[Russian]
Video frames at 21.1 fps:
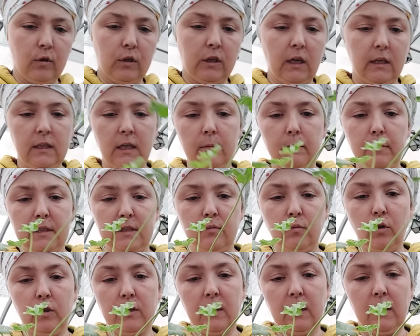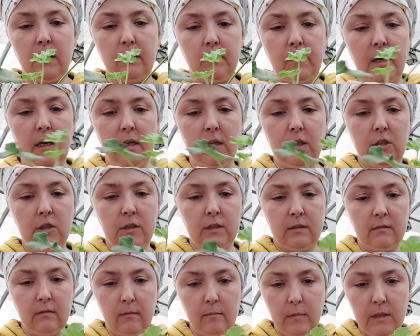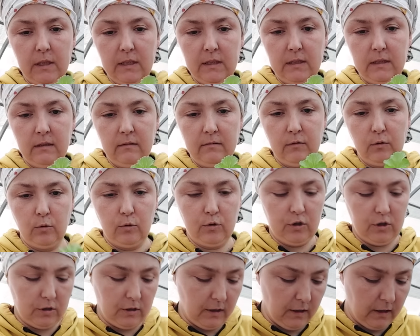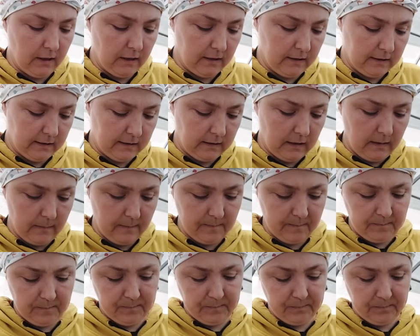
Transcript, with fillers: вот хотя бы с вот таким количеством листьев, тут 4 листа,